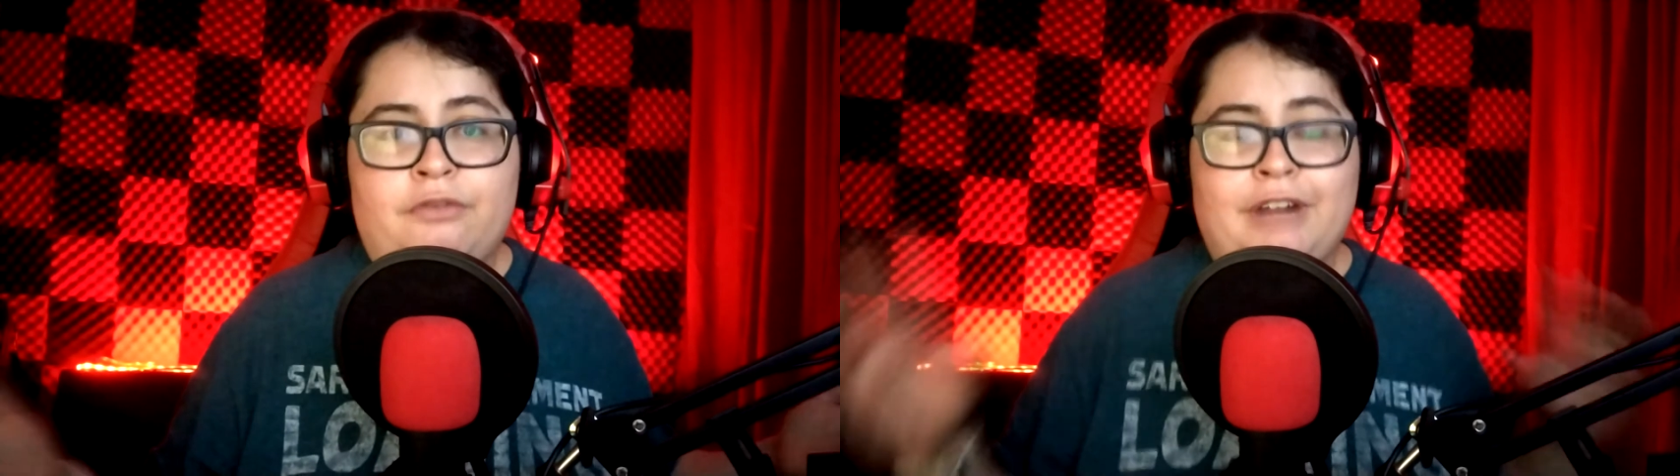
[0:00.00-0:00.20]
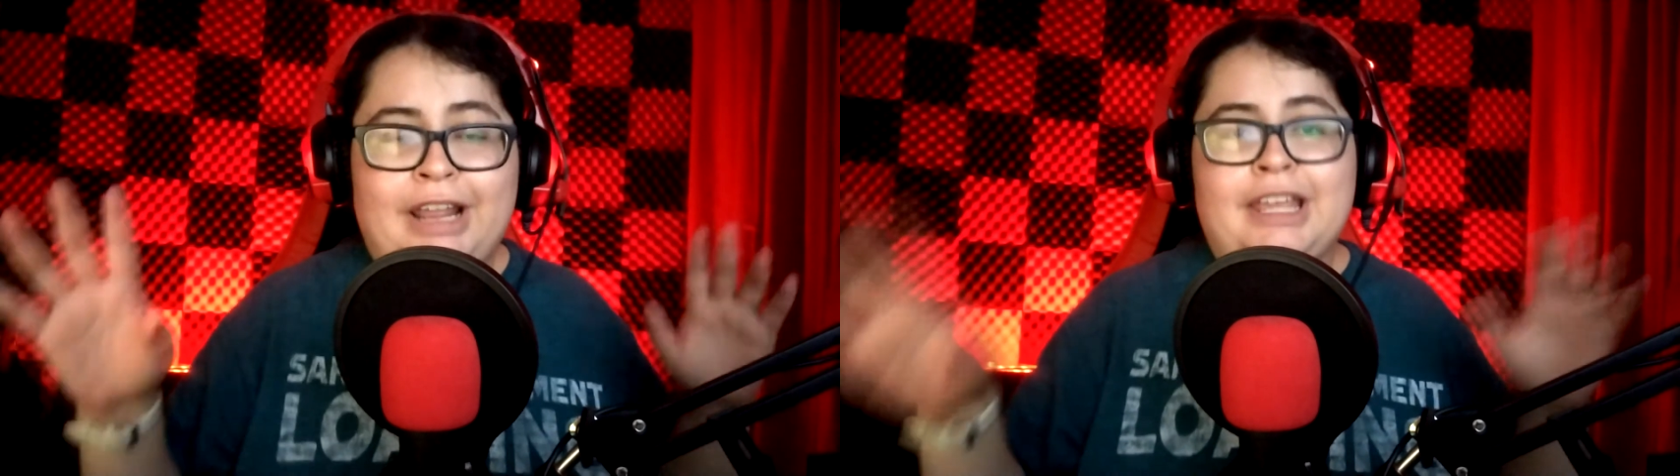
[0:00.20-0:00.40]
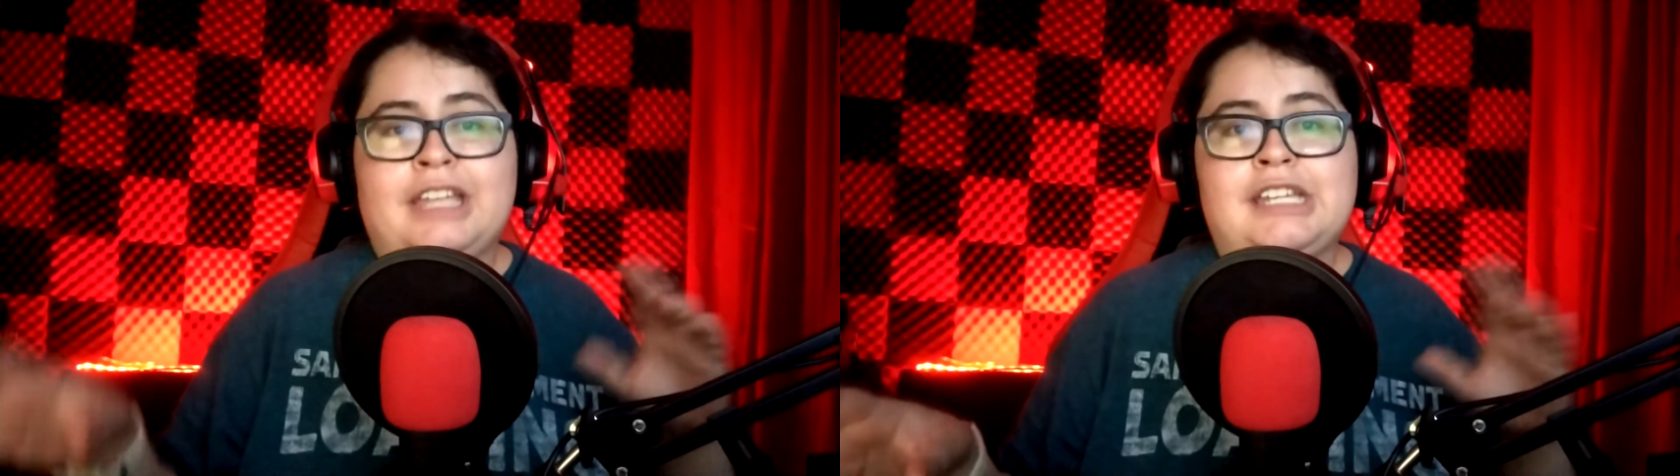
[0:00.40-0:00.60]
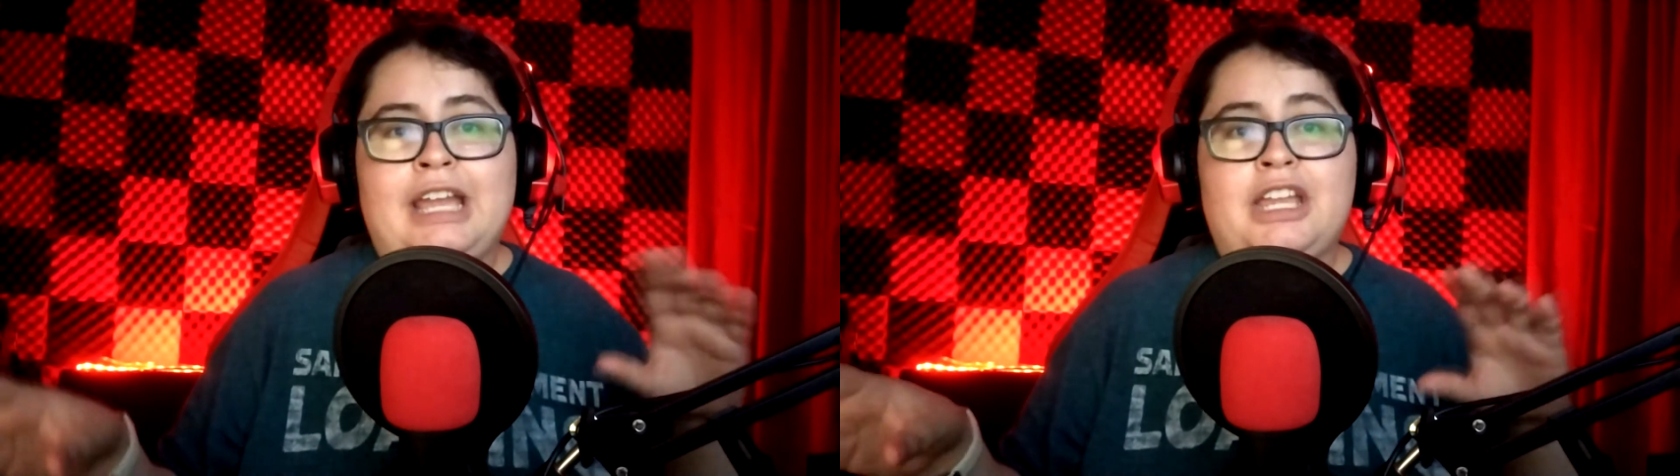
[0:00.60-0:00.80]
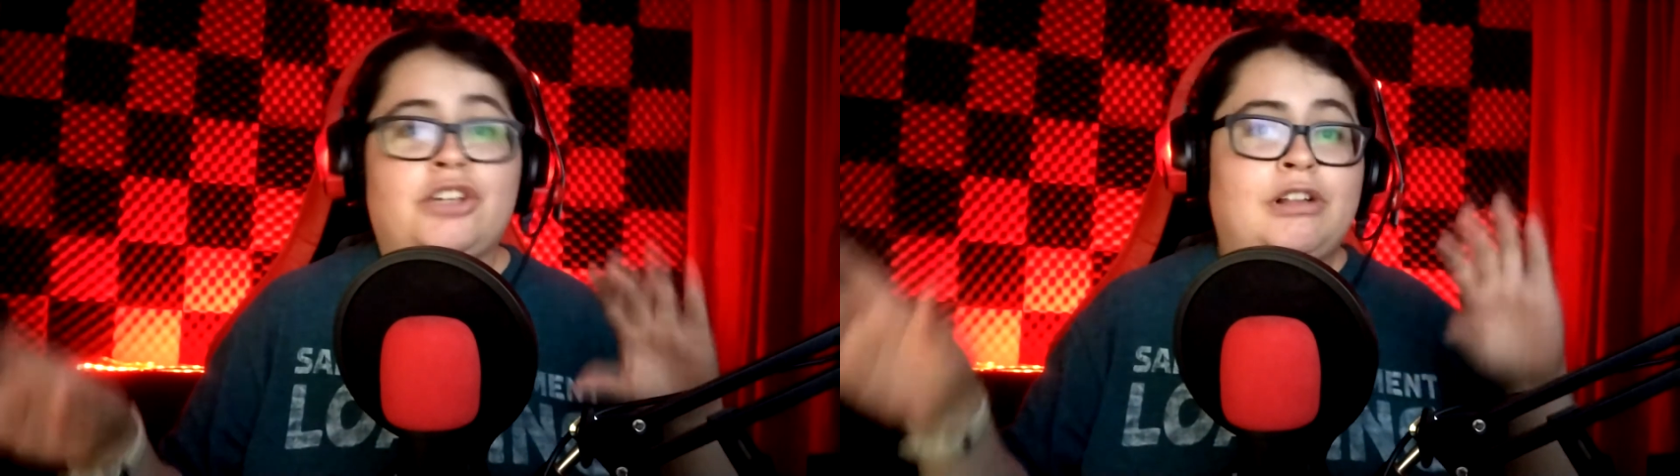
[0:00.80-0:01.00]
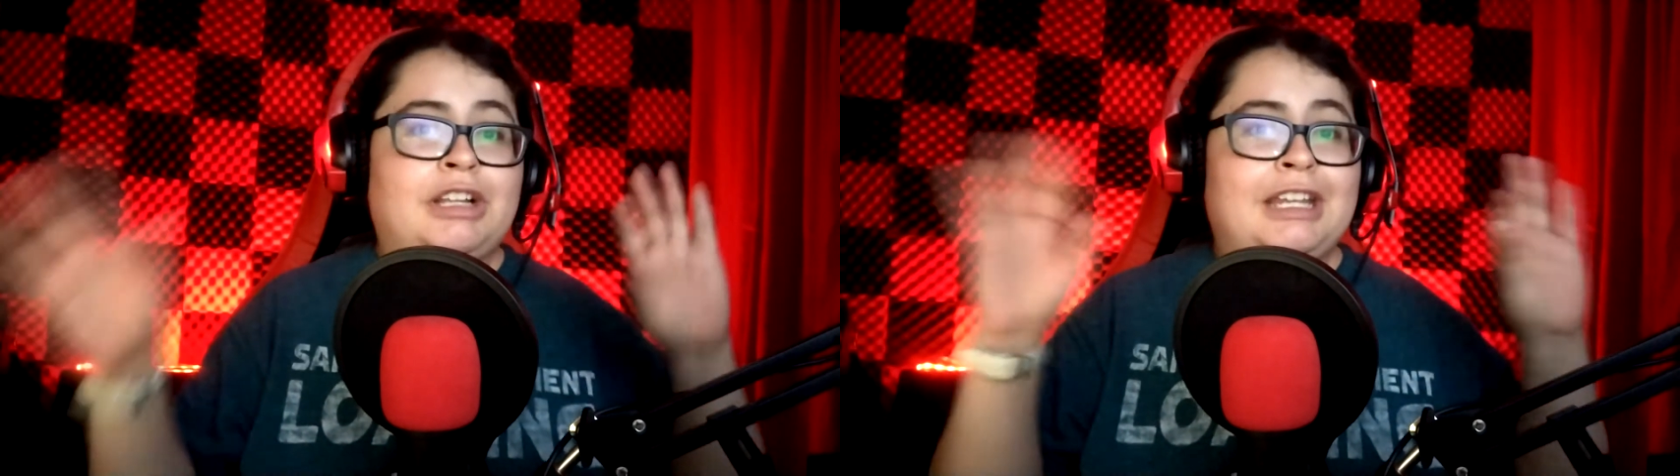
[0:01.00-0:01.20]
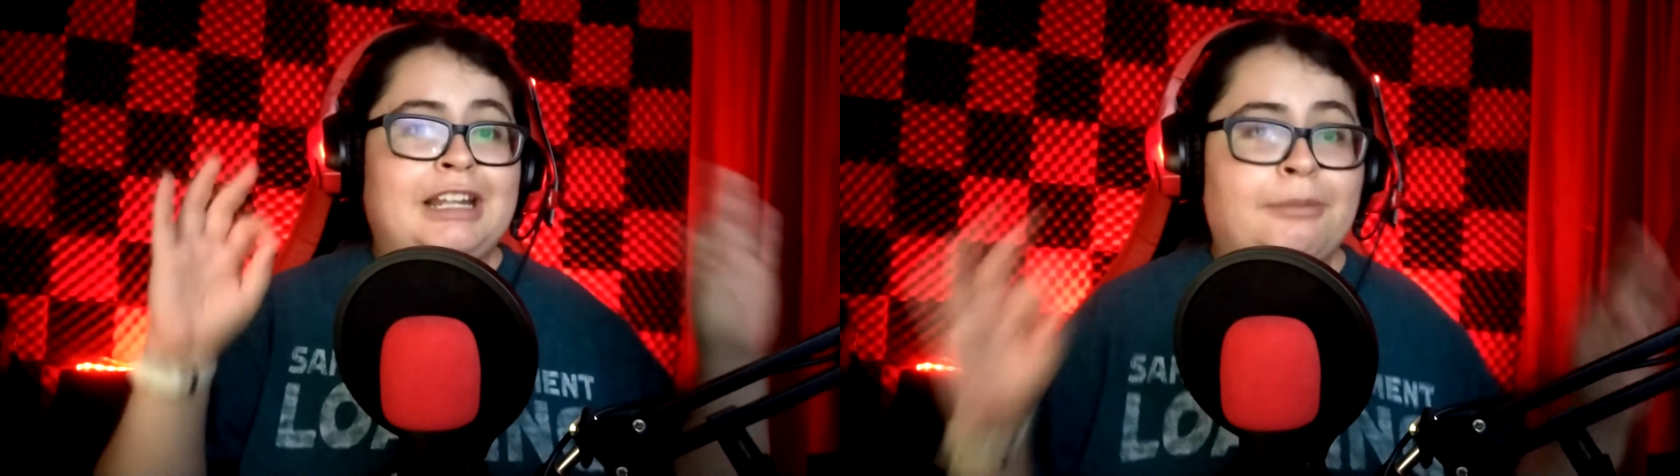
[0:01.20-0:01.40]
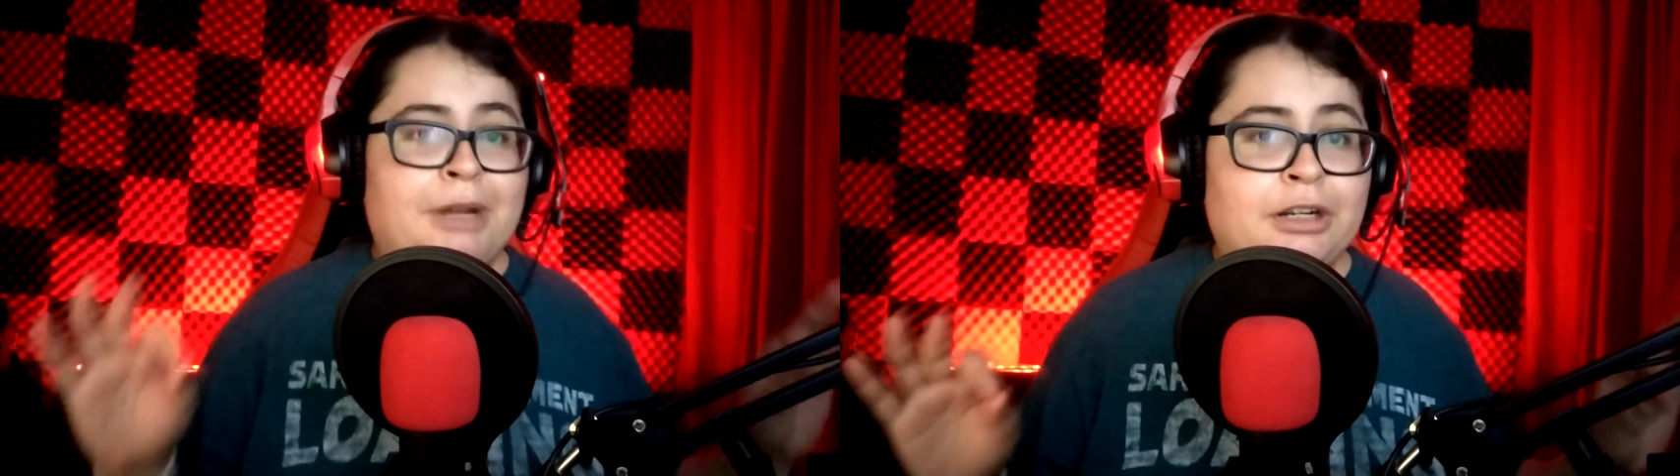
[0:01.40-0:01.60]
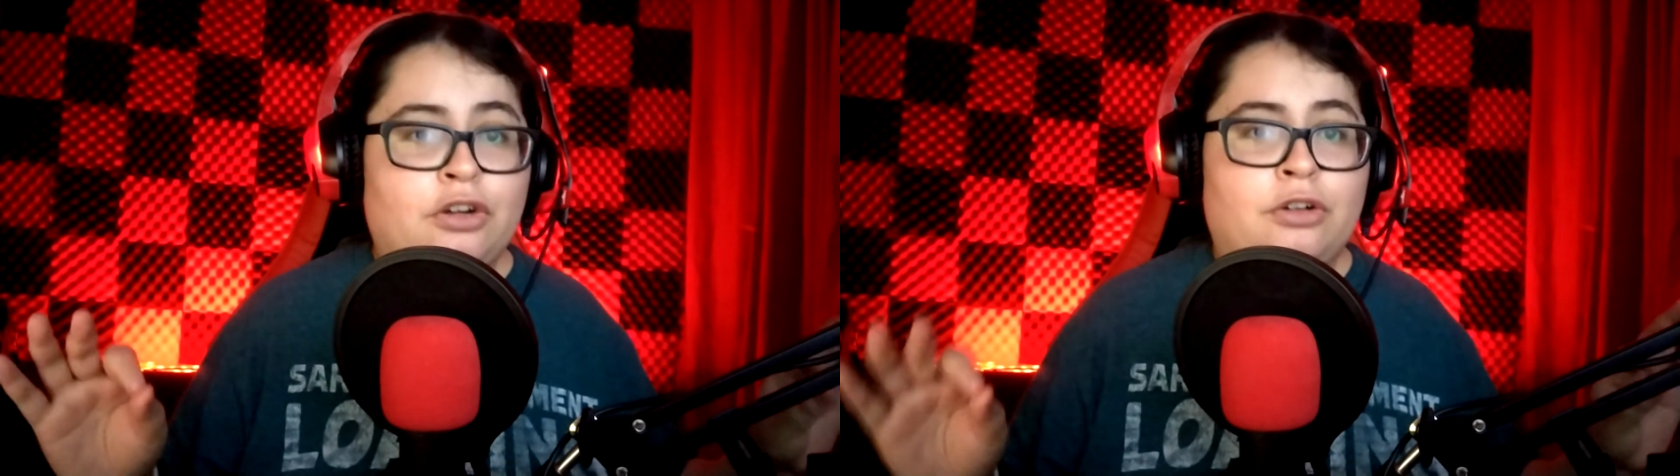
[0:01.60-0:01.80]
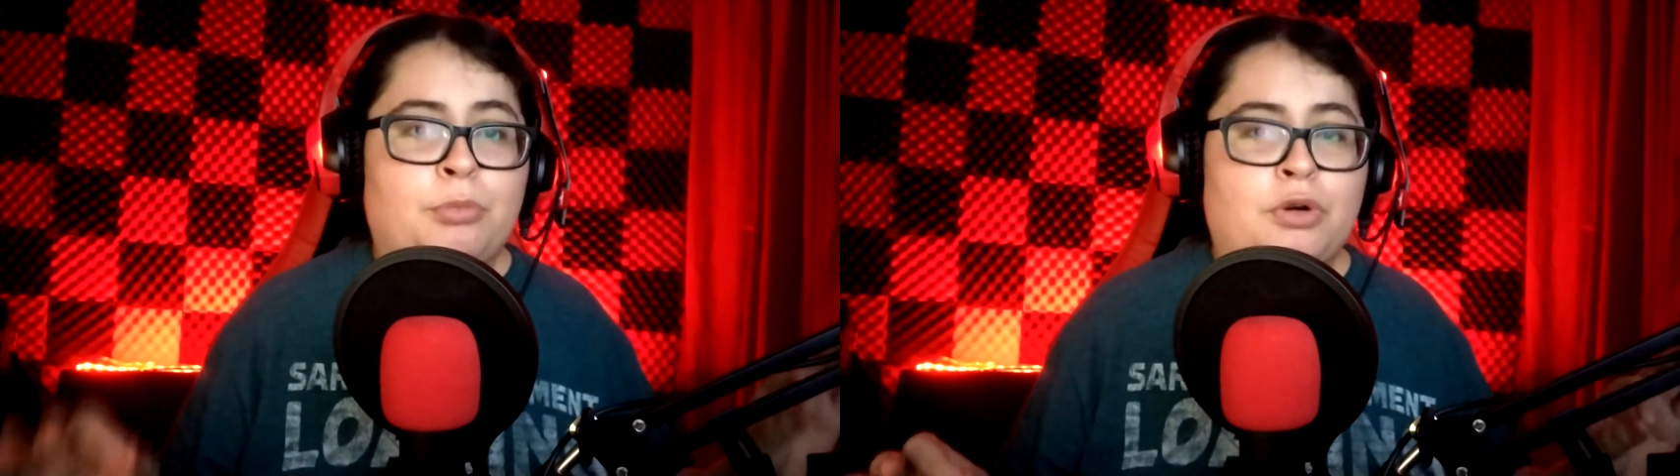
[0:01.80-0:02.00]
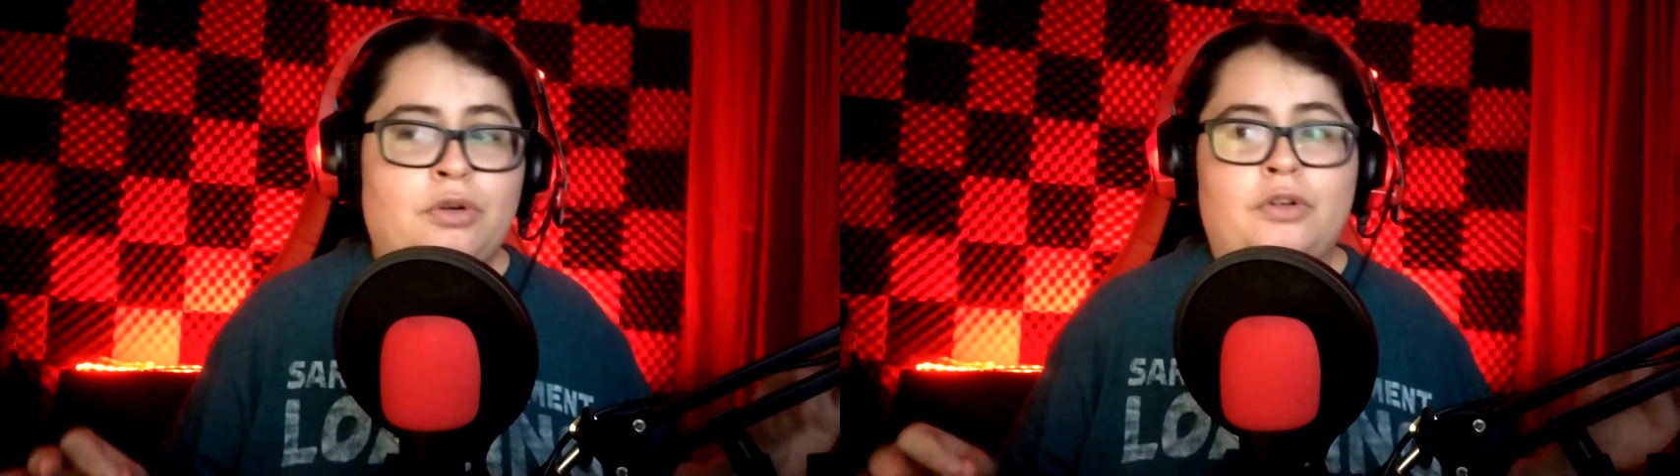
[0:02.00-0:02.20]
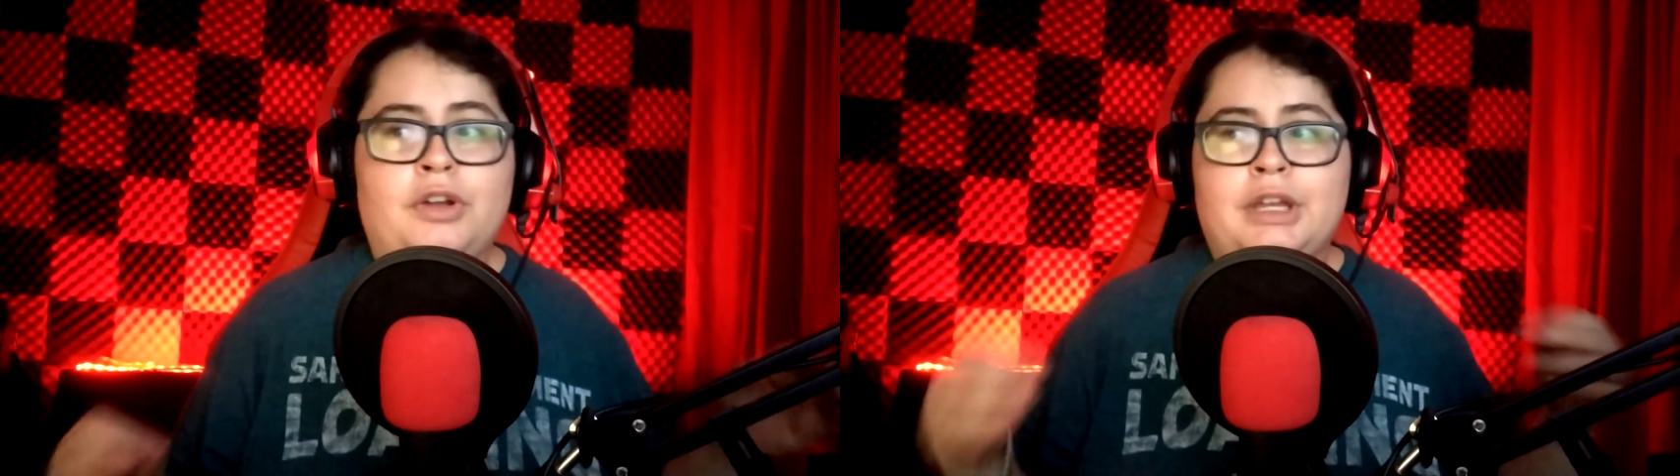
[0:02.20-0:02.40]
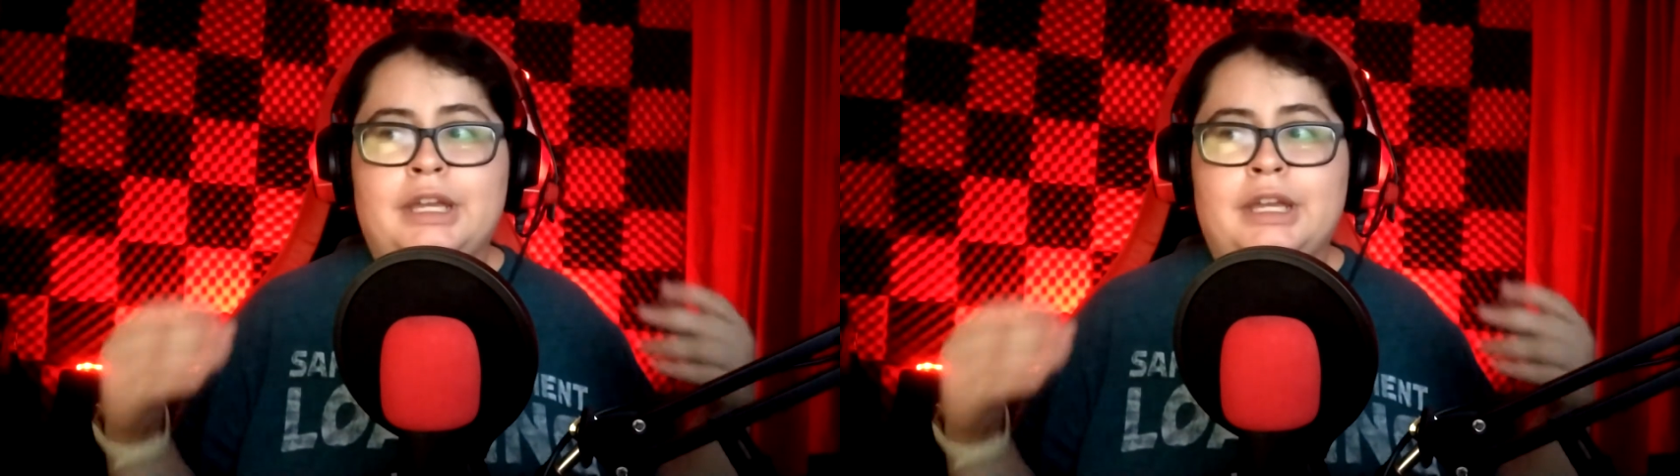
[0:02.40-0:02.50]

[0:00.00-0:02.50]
Fuera de ella y Joel Kinnaman como